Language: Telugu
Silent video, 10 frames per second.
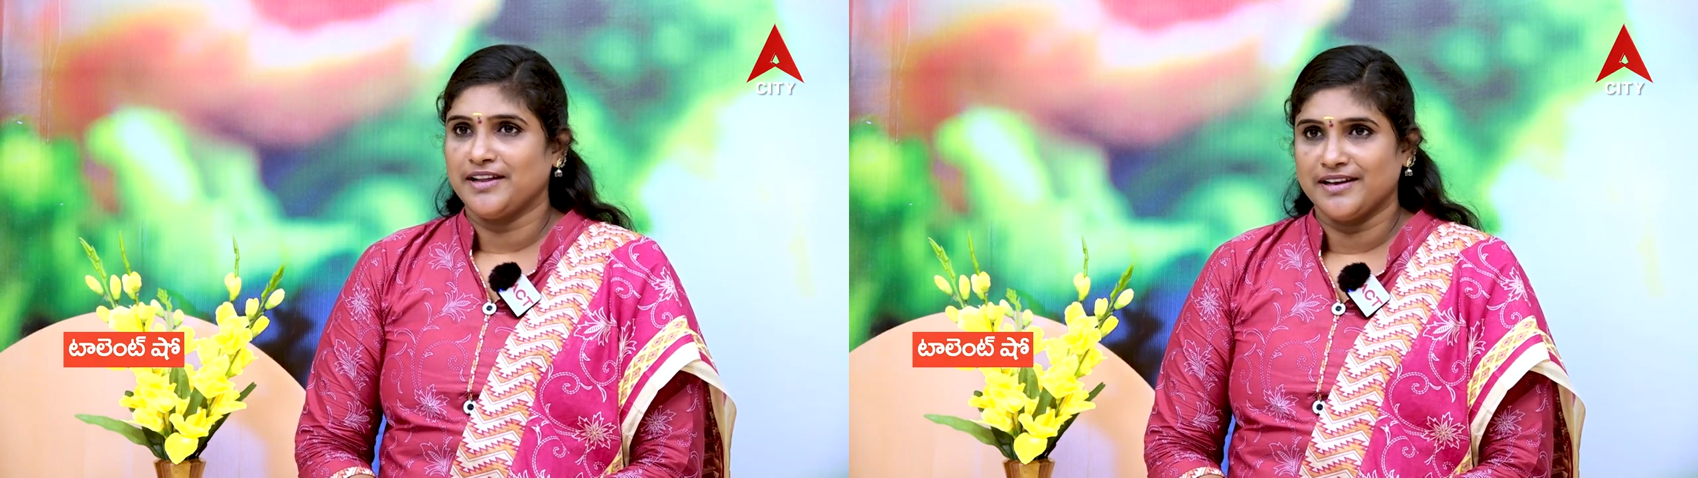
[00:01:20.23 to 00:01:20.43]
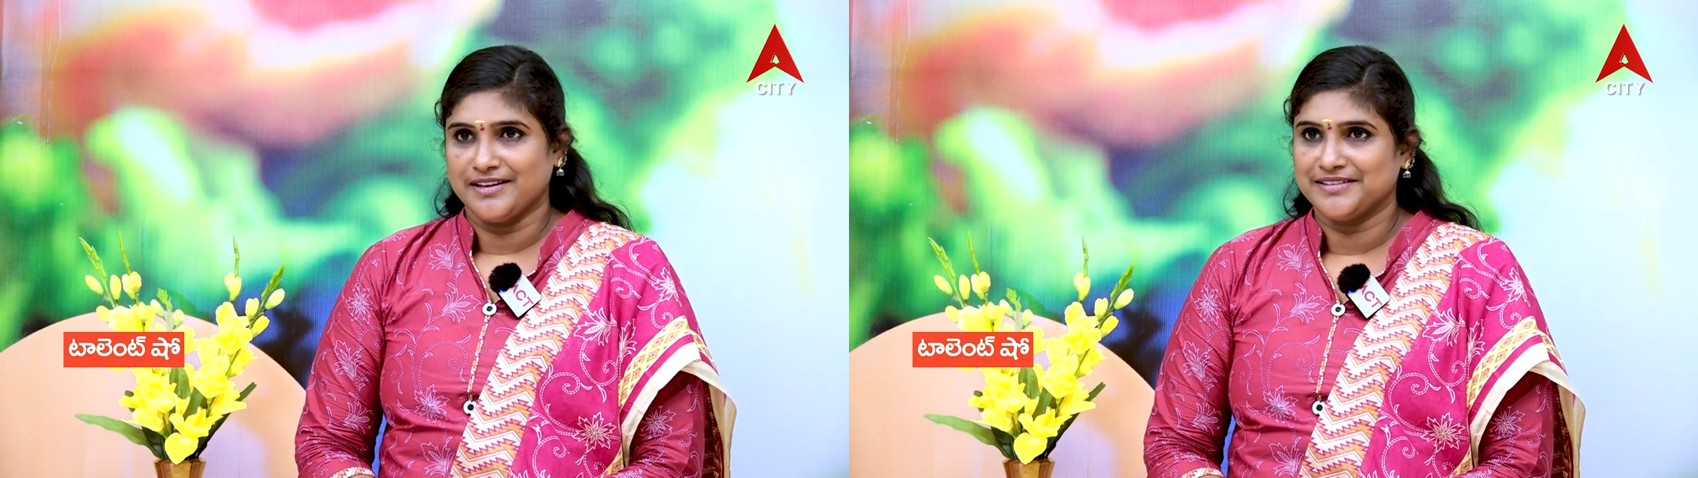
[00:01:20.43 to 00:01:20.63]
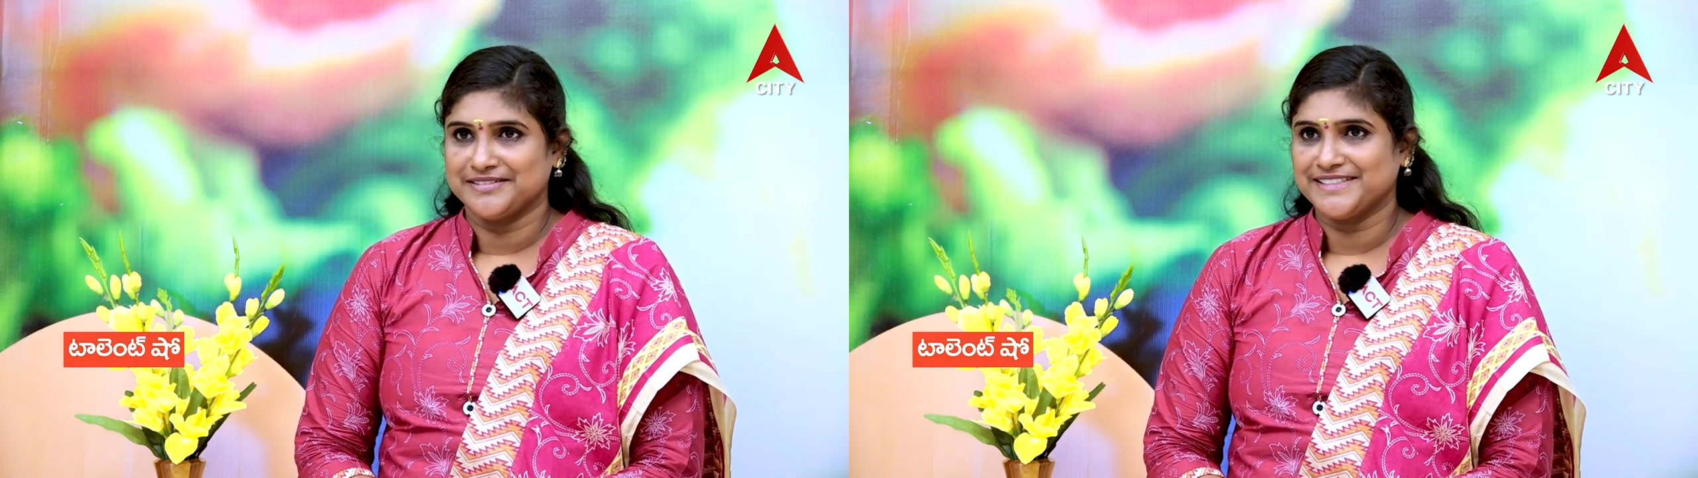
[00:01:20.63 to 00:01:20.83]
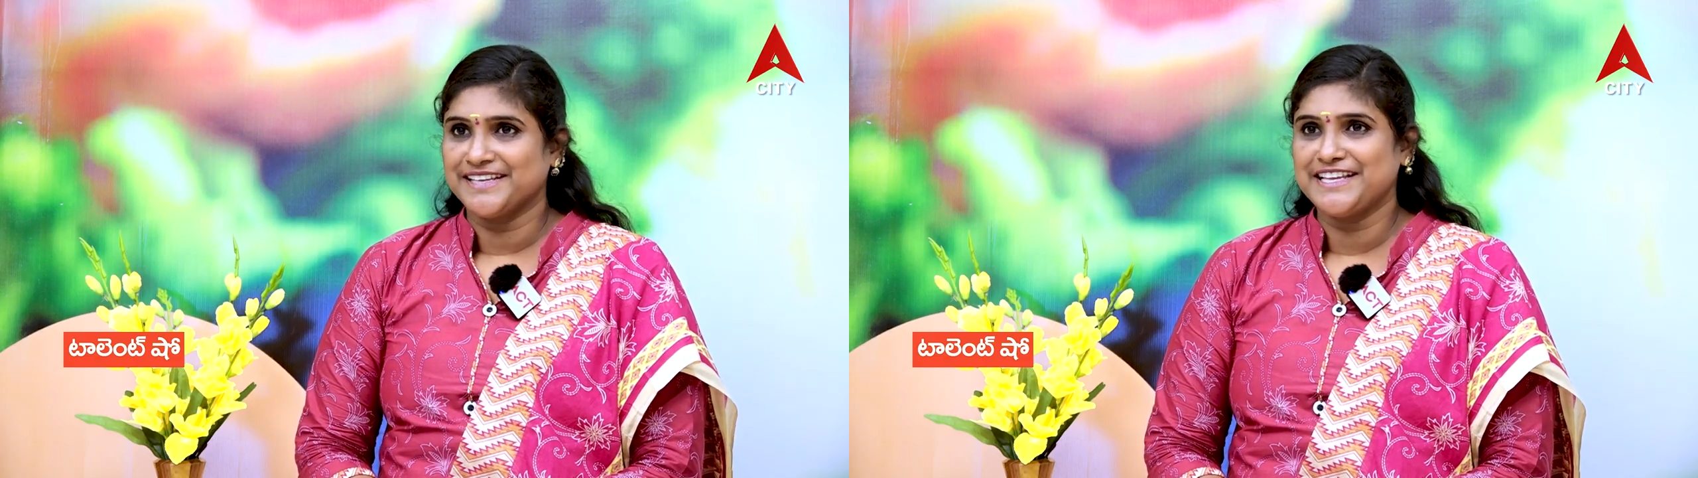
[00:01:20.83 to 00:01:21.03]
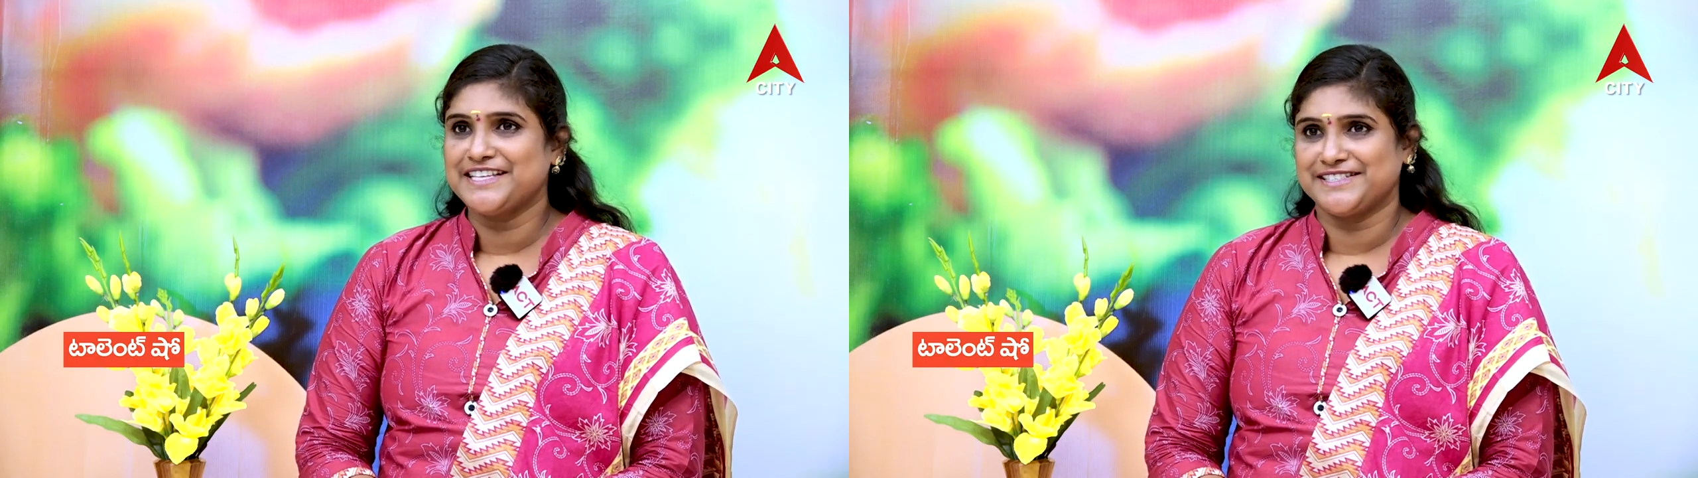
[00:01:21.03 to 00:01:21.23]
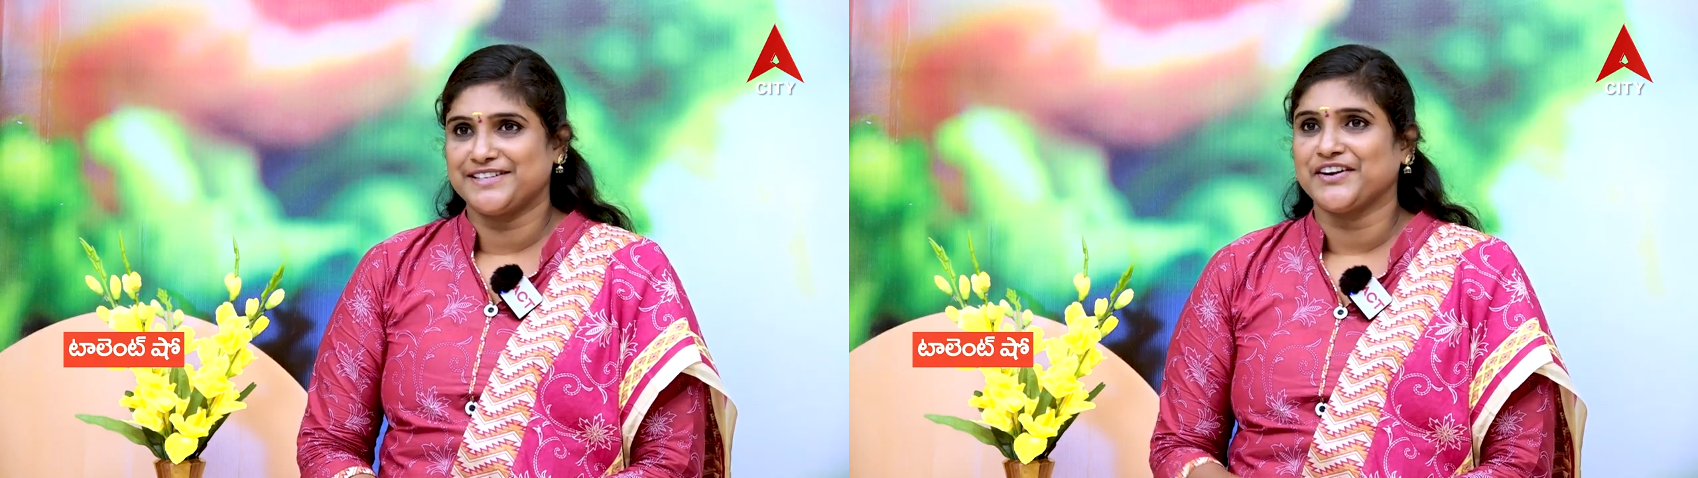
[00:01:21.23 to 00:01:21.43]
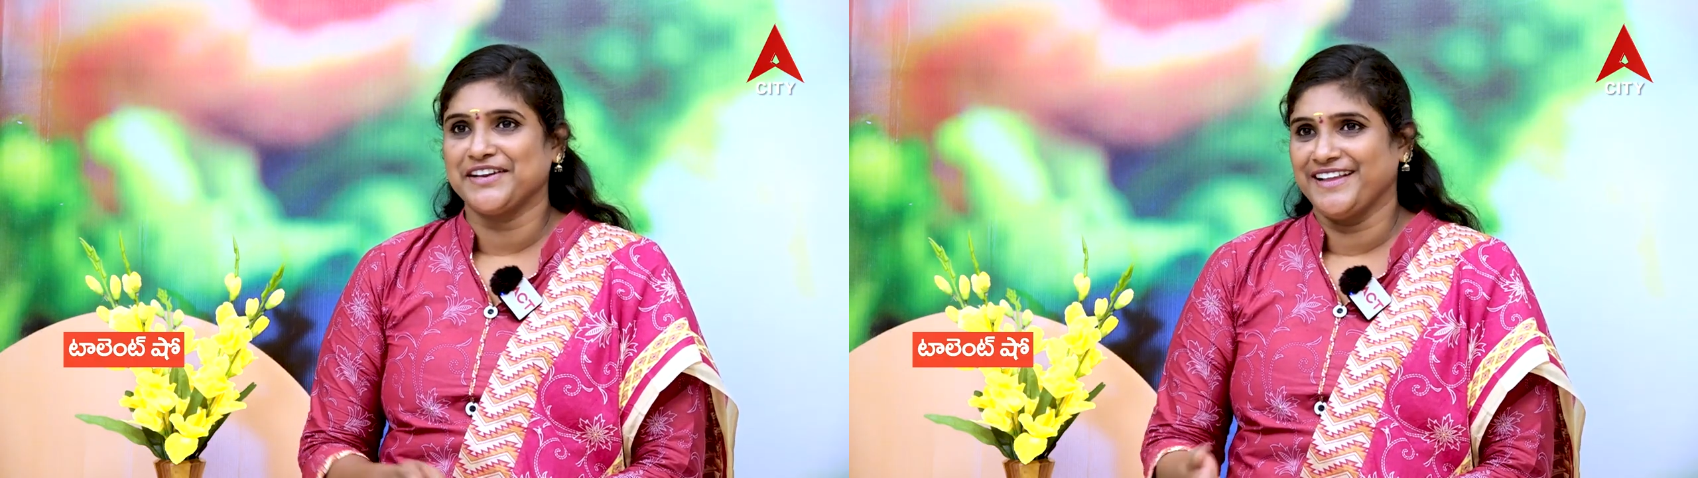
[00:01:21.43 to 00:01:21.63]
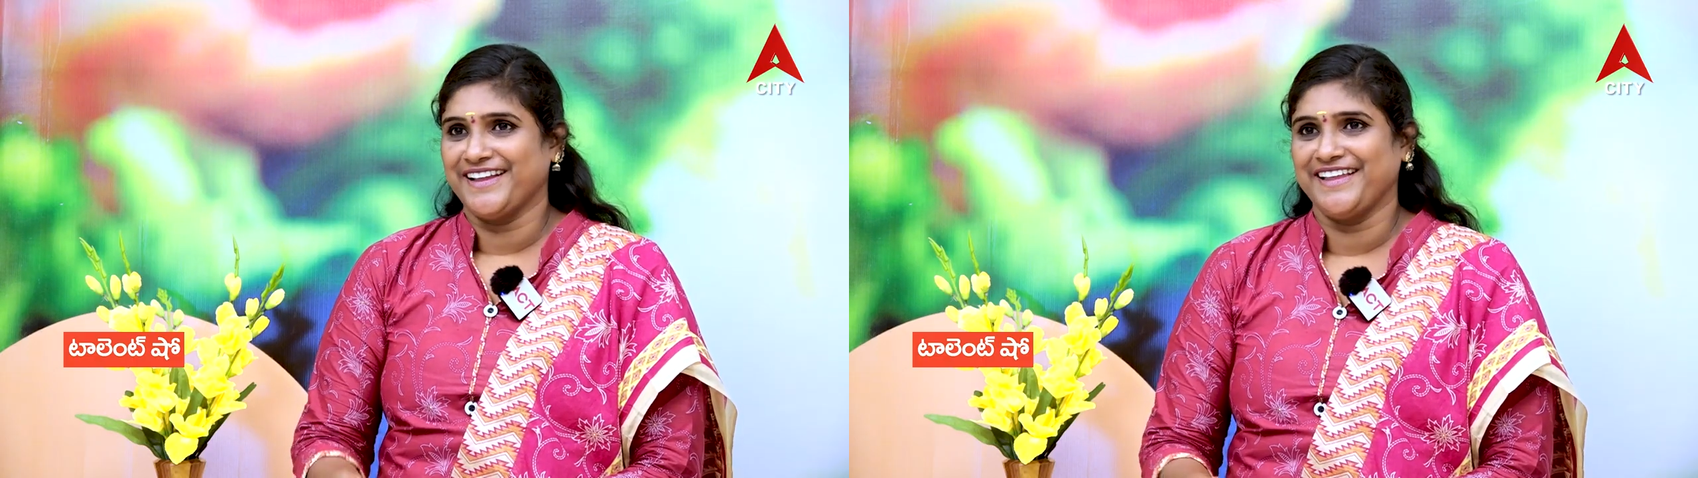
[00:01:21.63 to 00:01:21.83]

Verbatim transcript: నా సింగింగ్ స్టార్టింగ్